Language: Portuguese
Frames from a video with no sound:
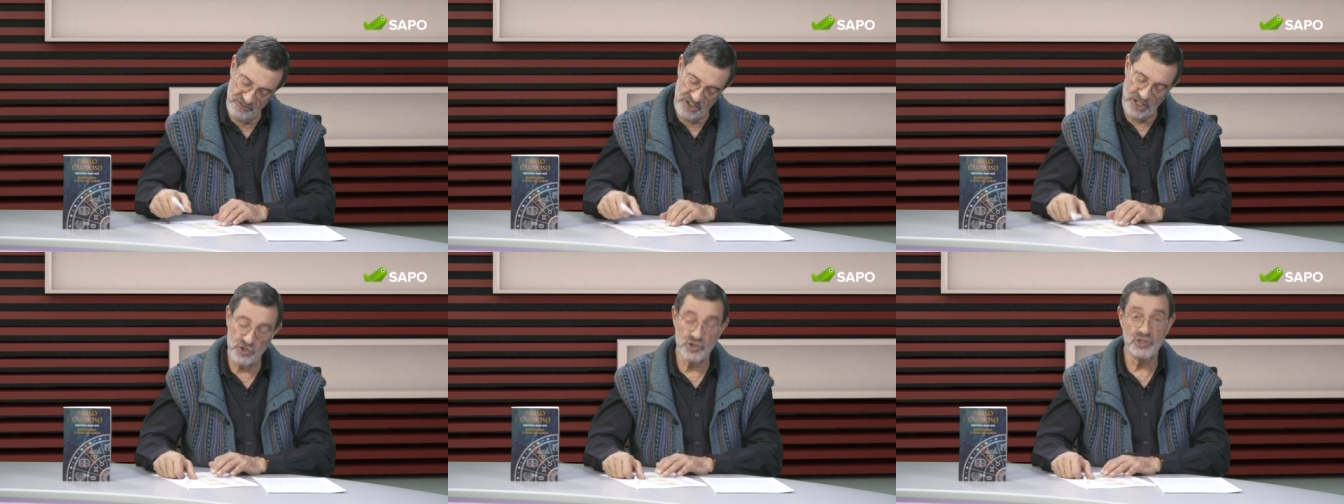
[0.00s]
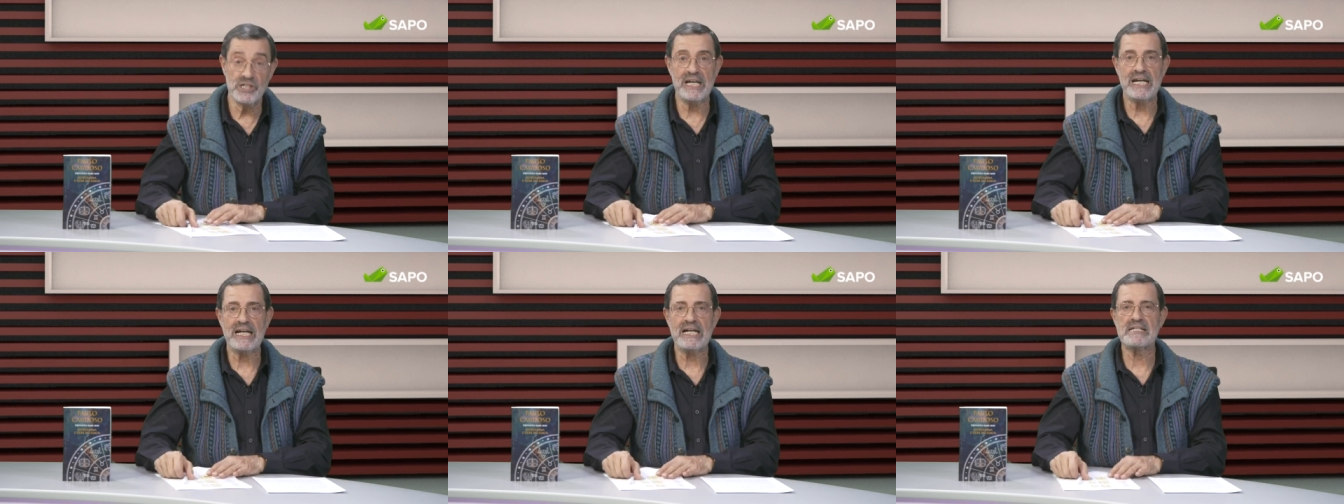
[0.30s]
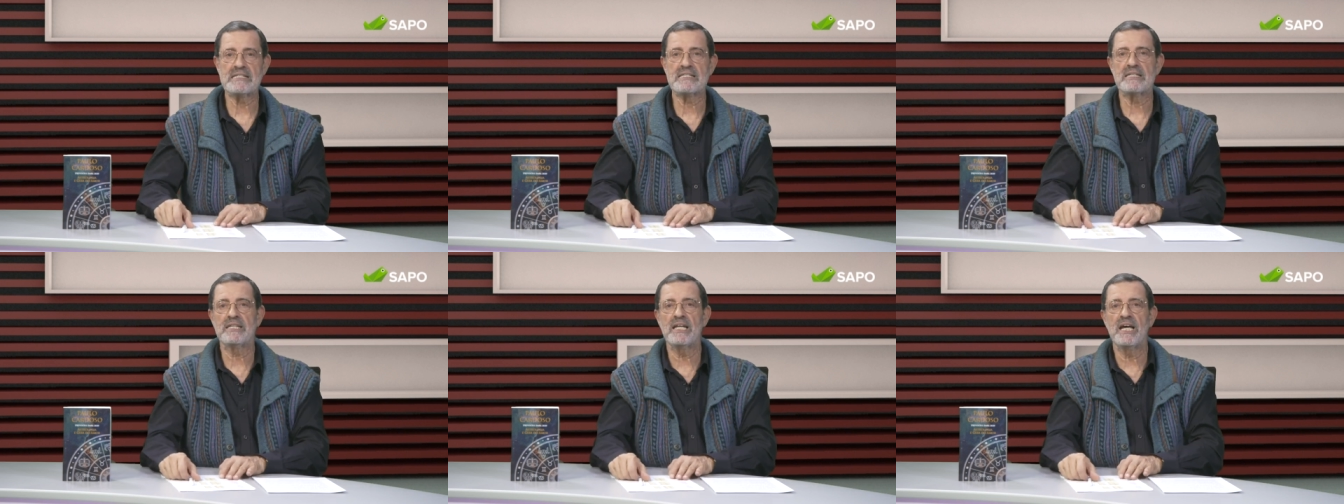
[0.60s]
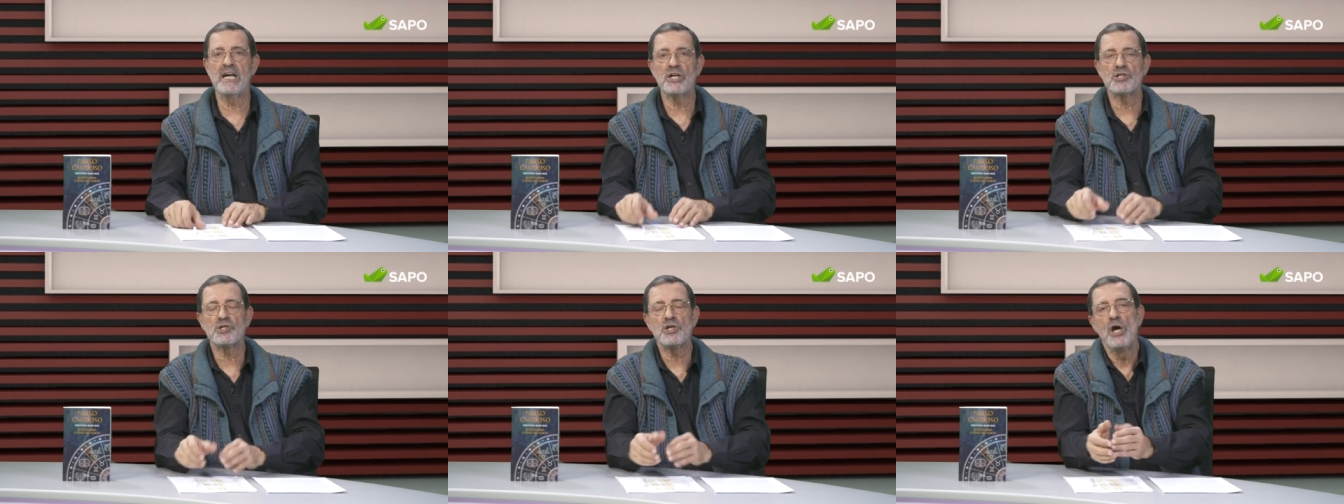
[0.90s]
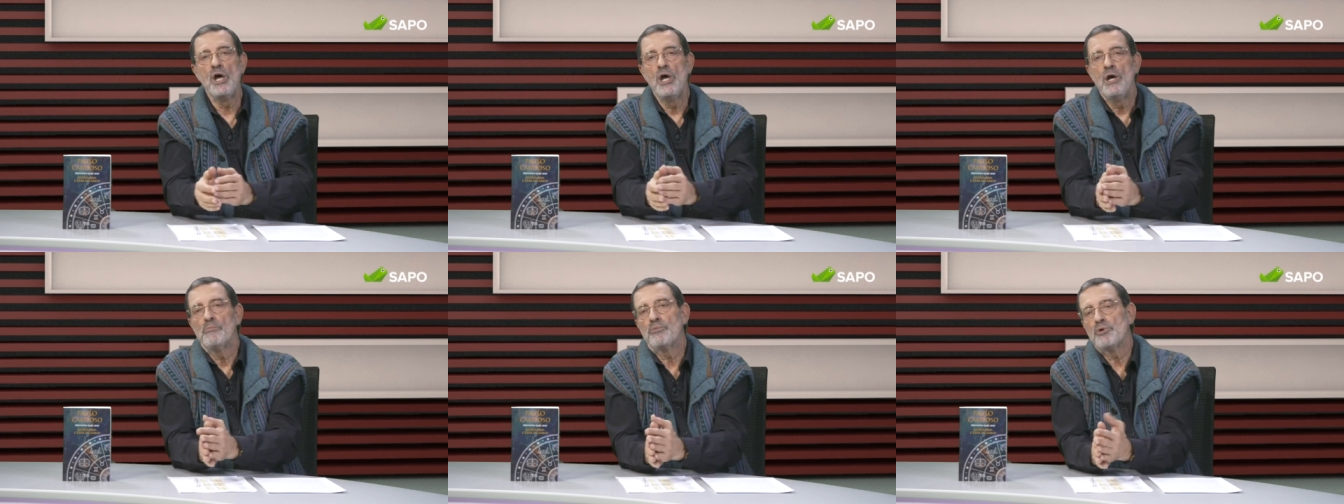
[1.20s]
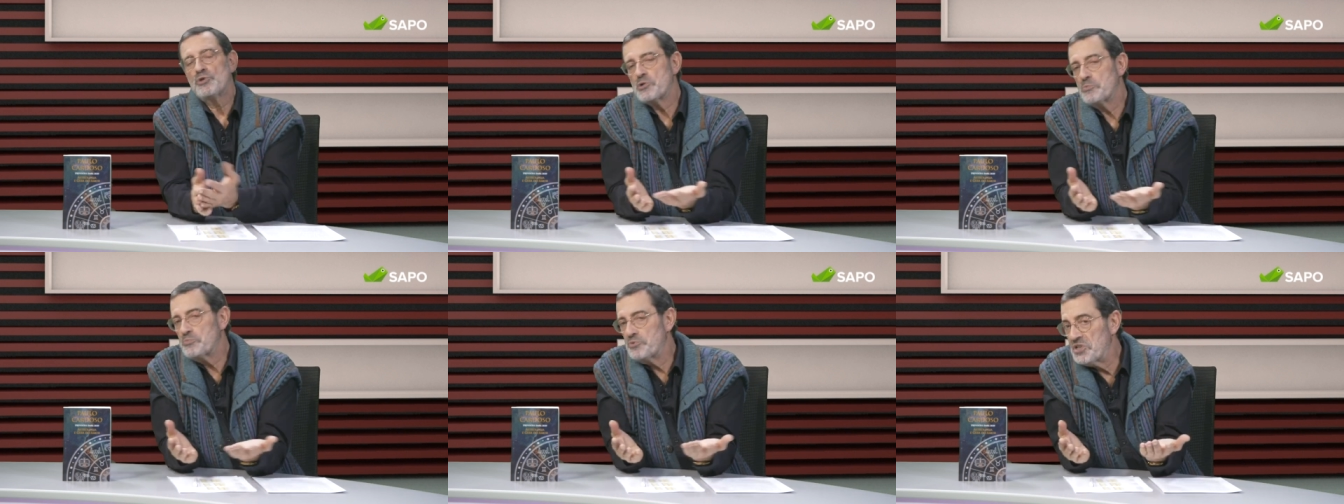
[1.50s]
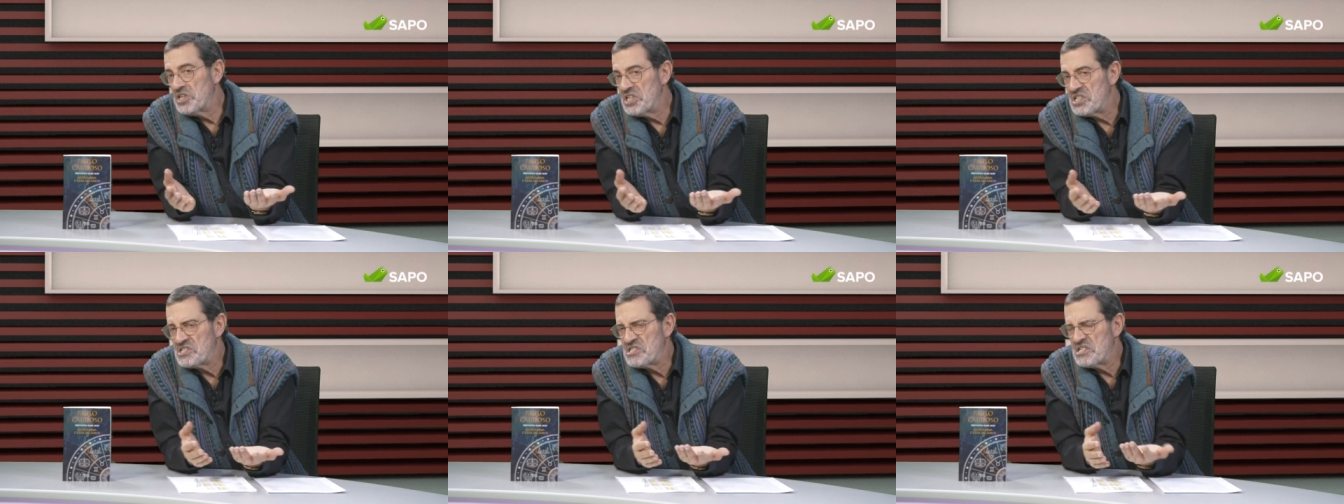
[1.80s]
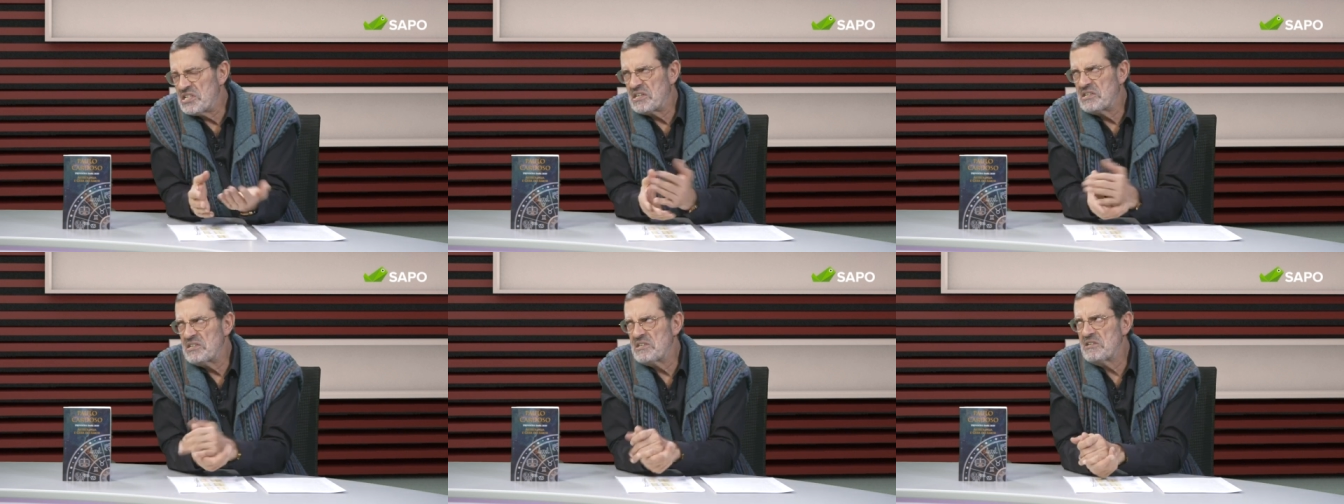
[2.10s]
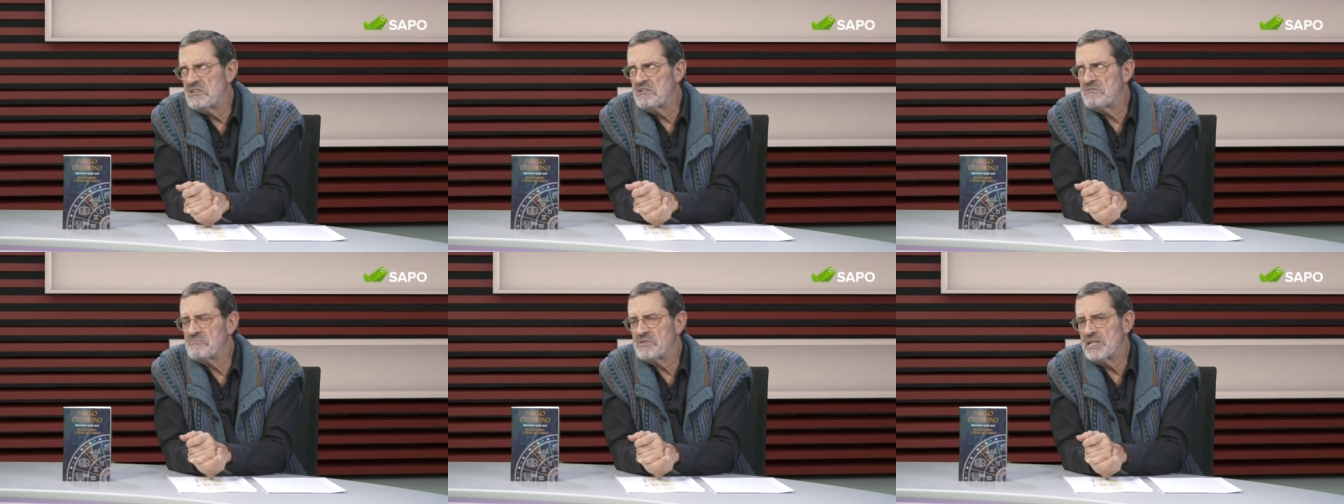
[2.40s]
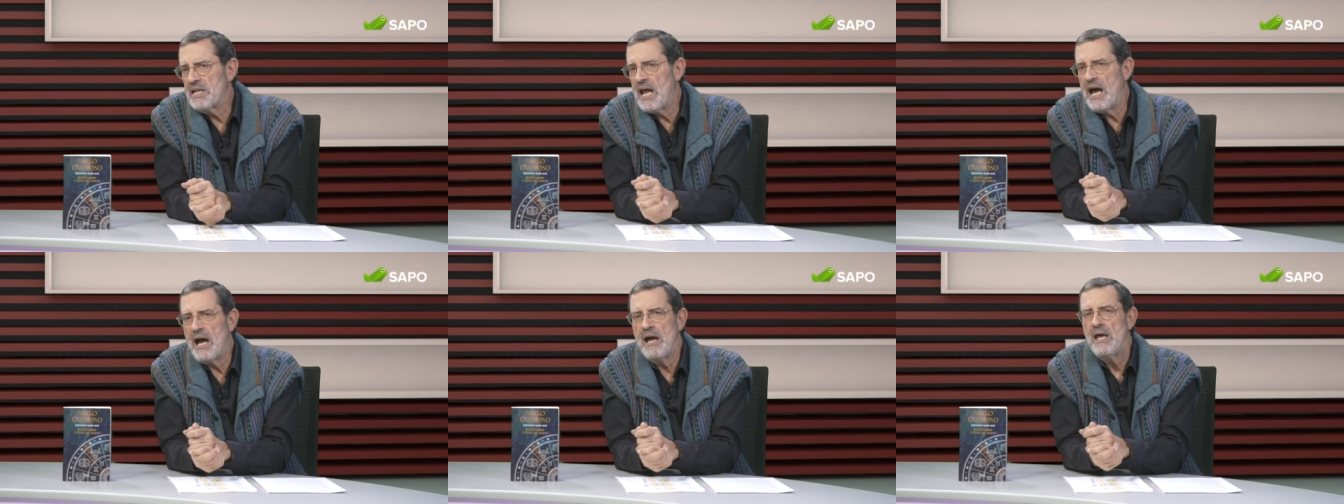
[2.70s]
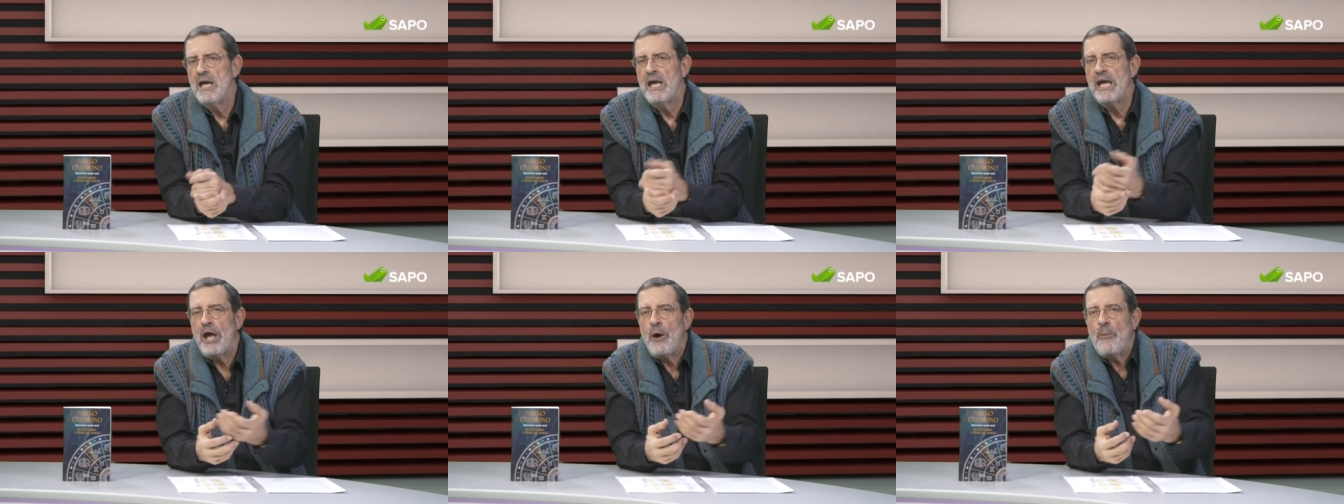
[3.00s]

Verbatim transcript: Vênus está na casa 10, por isso eu poderia dizer que, sei lá,